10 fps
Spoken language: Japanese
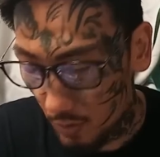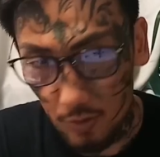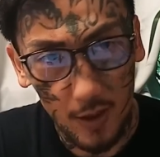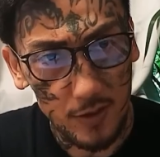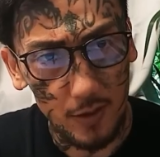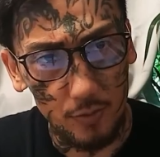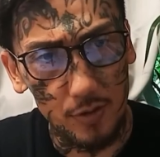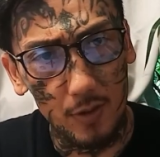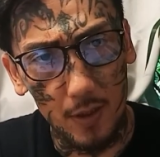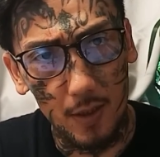まあ、俺のアンサー
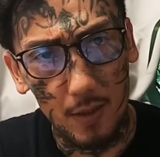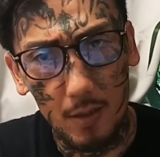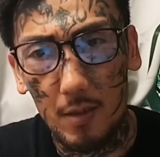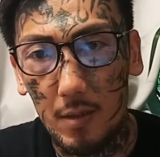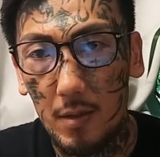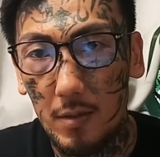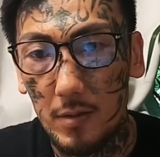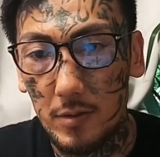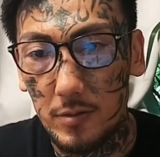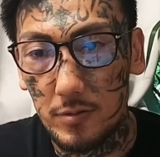としてはね、
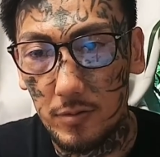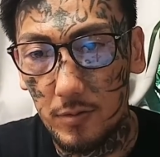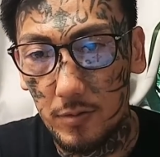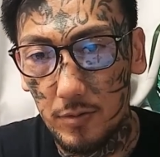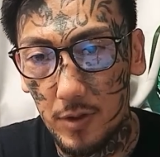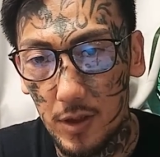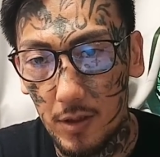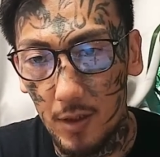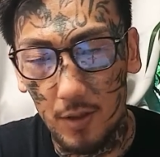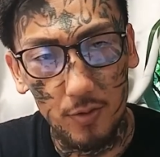そういうふう
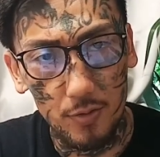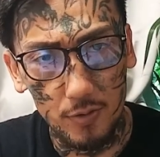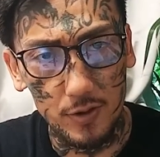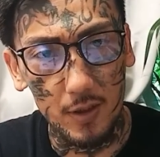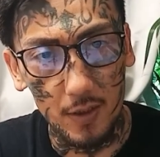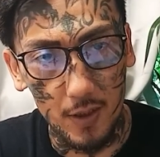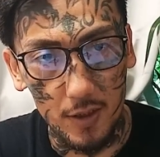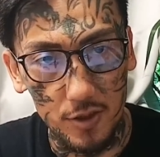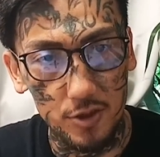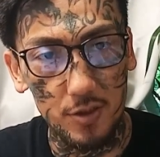に、あのひろゆきさんが
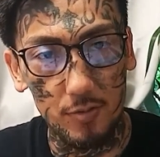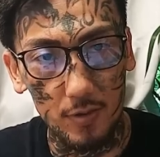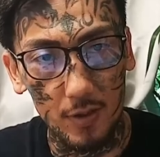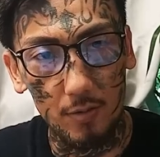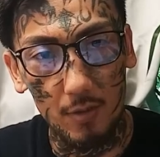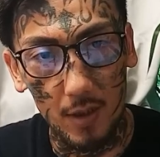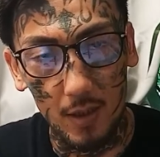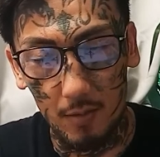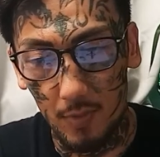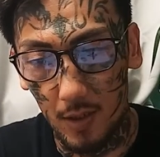ね、いじってくれたの
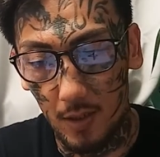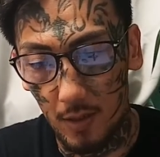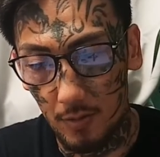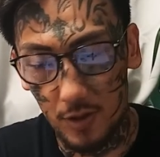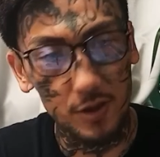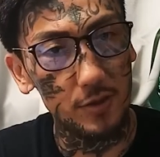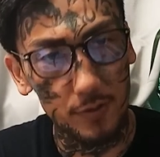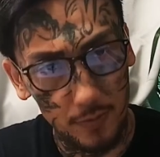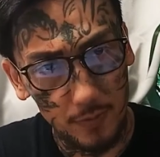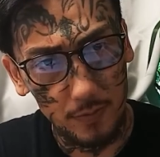は、まあ、嬉しいで
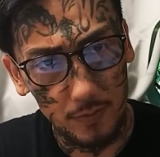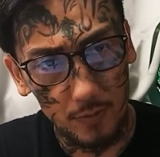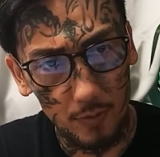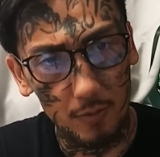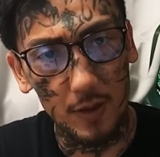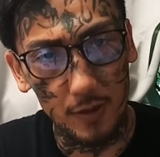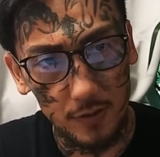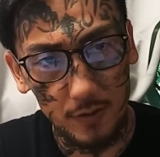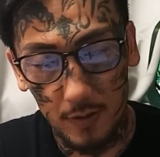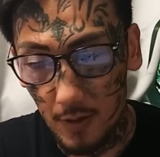すよ。光栄で
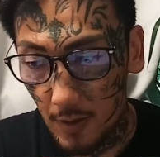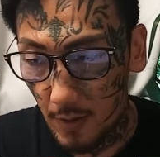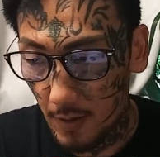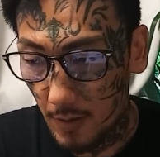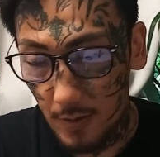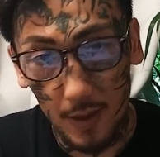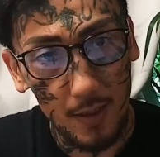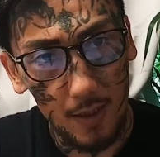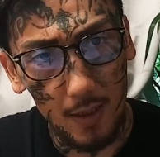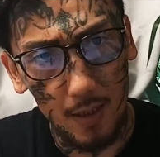す。
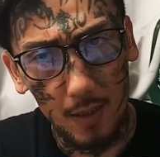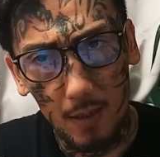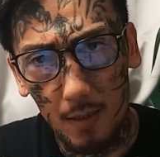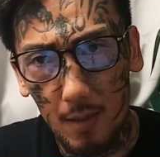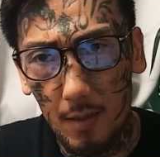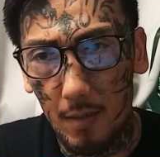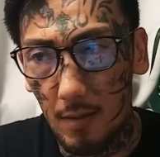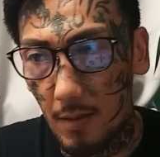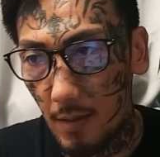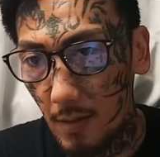ただ、
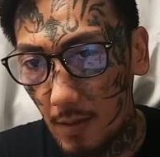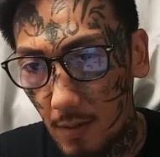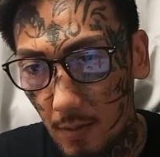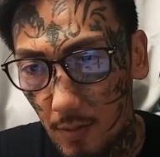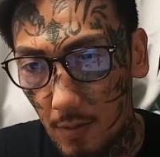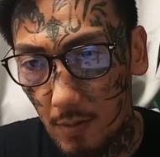えー、